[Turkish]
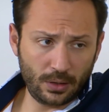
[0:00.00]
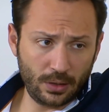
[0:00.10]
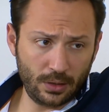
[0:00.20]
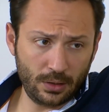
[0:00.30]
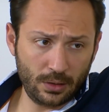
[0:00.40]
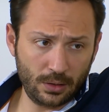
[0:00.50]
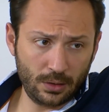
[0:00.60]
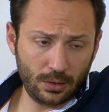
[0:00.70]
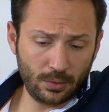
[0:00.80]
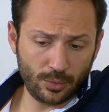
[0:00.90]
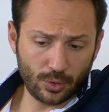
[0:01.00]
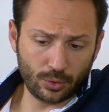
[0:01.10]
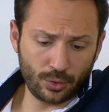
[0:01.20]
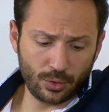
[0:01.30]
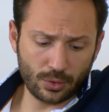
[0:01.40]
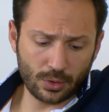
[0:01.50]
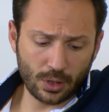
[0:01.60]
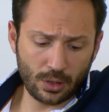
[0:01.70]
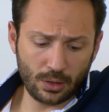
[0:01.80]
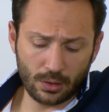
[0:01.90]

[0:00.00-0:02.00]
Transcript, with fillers: anne. Biz oturuyoruz da.